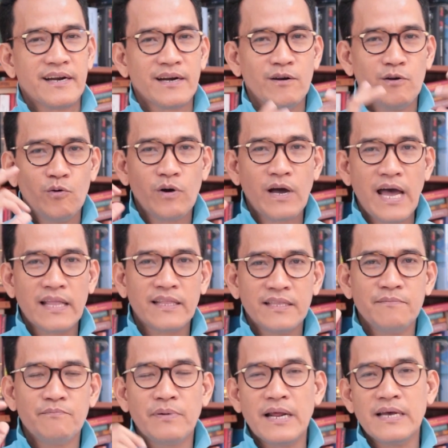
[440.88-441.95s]
relung
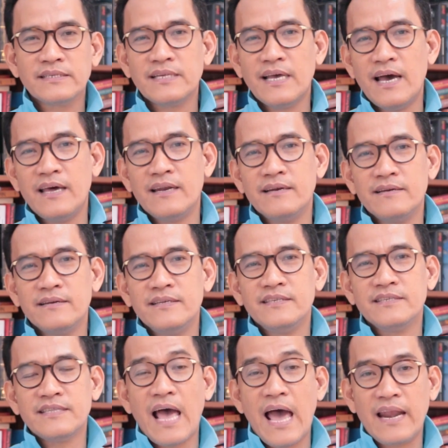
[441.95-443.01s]
hati perasaan
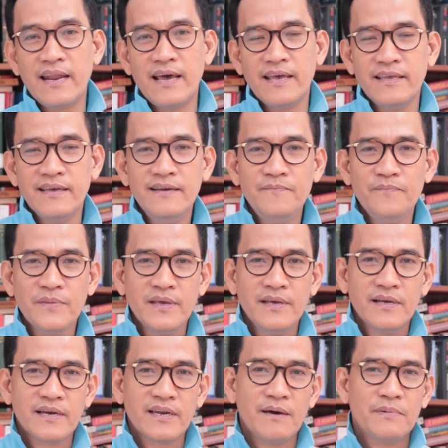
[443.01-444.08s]
istana ya.
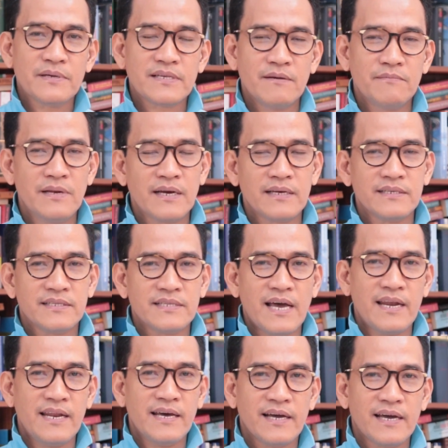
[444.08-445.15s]
Kenapa saya bilang
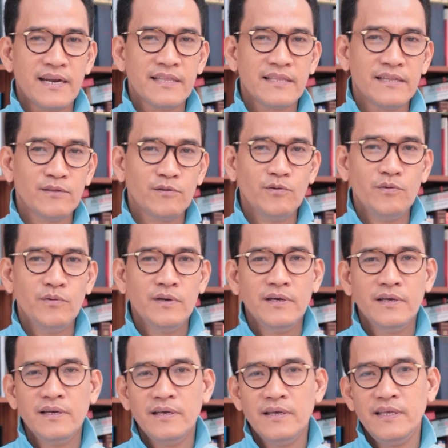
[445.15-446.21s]
istana? Karena tentu
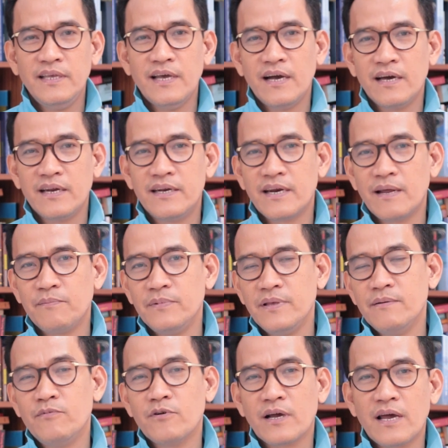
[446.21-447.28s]
yang
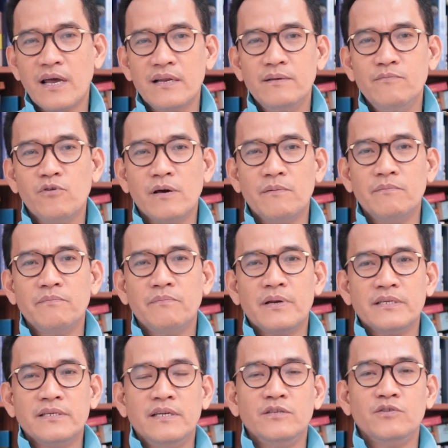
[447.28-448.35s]
ngedrapnya berkali bukan
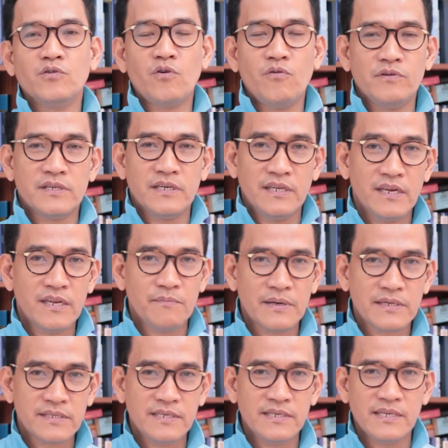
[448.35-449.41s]
Presiden Jokowi sendiri
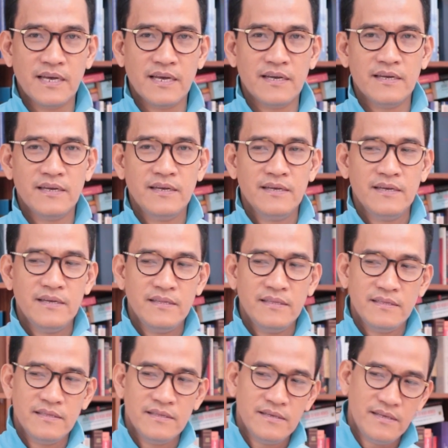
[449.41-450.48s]
pastinya.
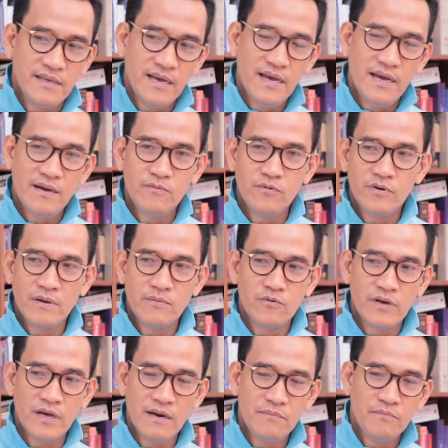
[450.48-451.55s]
Ya
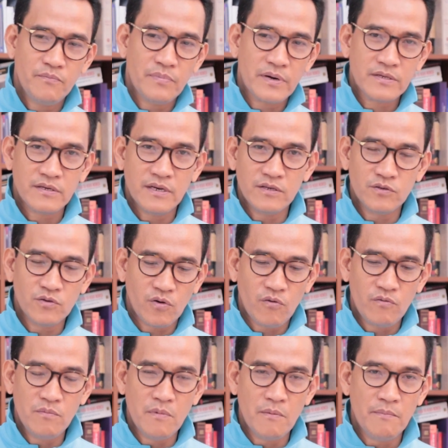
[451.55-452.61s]
mudah-mudahan Presiden
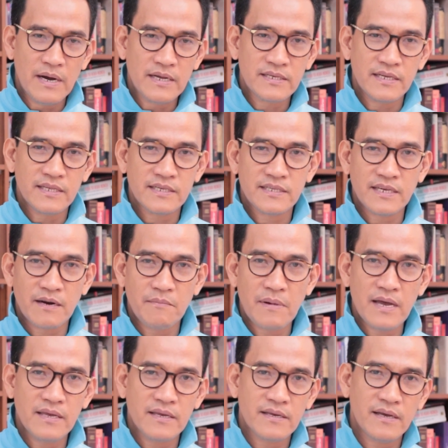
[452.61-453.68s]
Jokowi membacanya secara
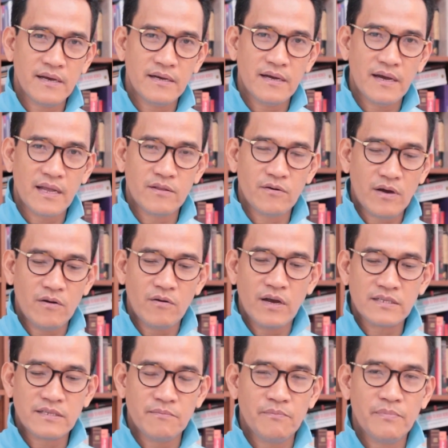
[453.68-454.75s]
baik. Atau kalau
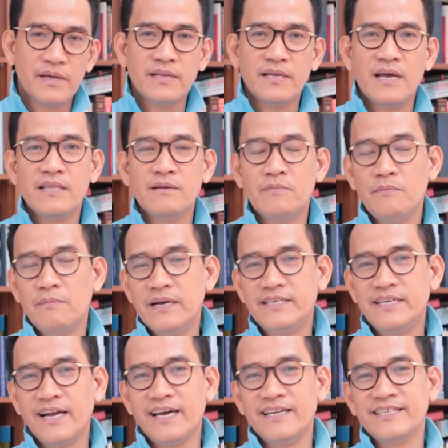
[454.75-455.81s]
nggak sempat ya hanya
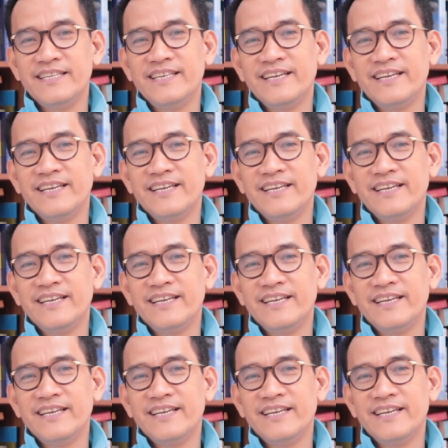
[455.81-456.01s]
membacakan